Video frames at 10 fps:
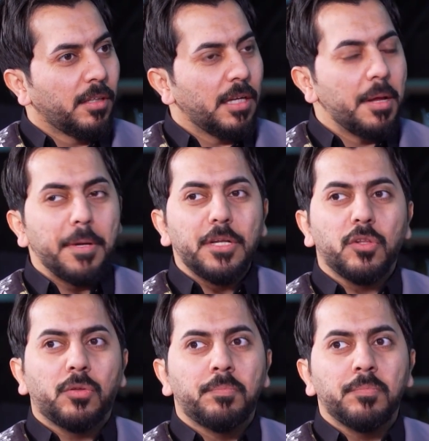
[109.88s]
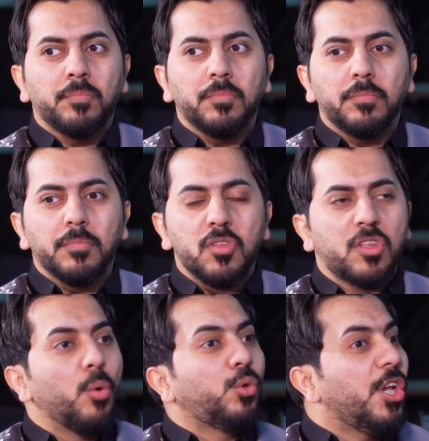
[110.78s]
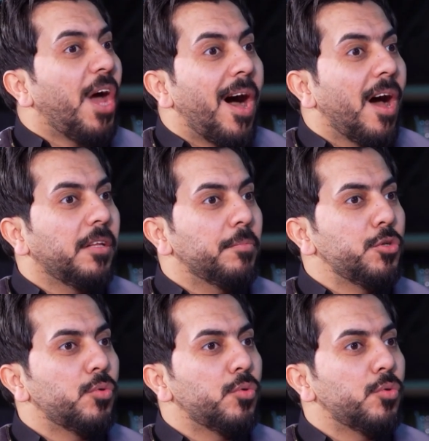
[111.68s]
آه، لما صوتي العالي من